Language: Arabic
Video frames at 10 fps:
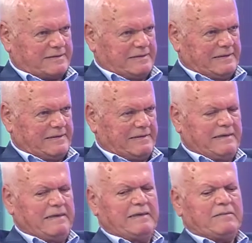سنه
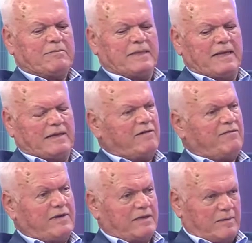بدانا
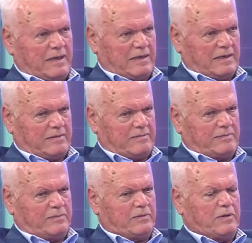فيها بالحرب
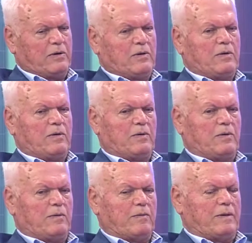
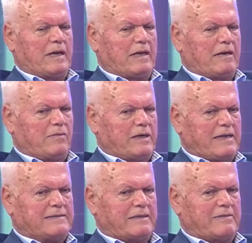وبهاي
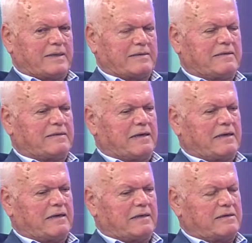المناسبه
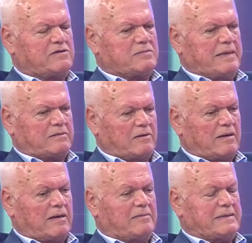قدرنا نجمع
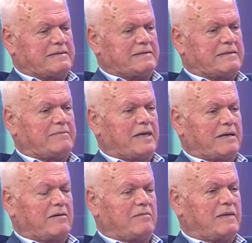طلاب كثير ما
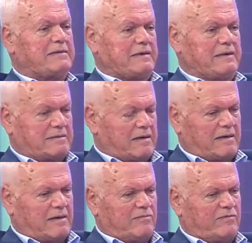لهم مطرح
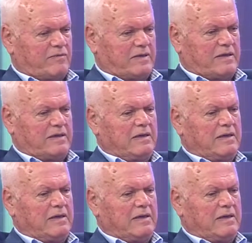يتعلموا فيه